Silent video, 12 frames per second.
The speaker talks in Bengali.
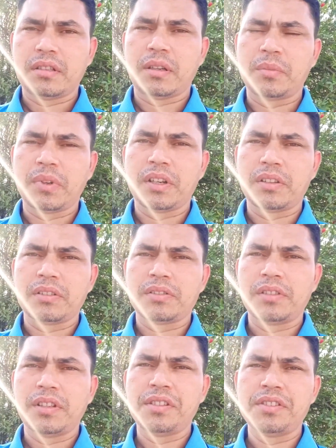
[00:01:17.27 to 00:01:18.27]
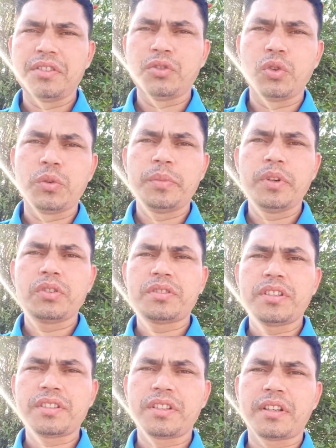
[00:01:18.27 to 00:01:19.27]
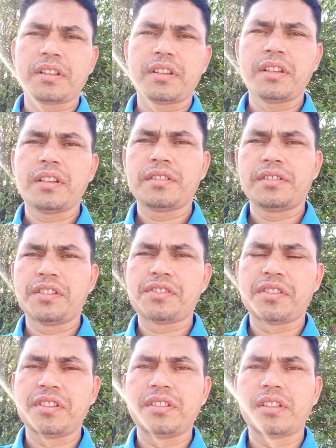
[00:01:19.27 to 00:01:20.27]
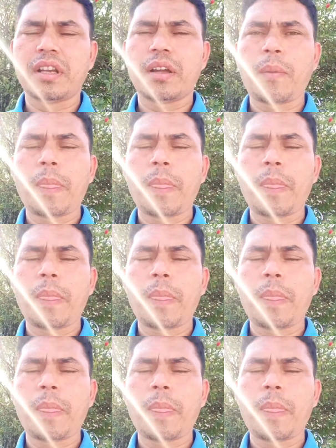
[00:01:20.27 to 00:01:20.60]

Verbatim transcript: আপনার সিএনজি ঢুকবে হচ্ছে সেটাতে সিক্সটি যেটা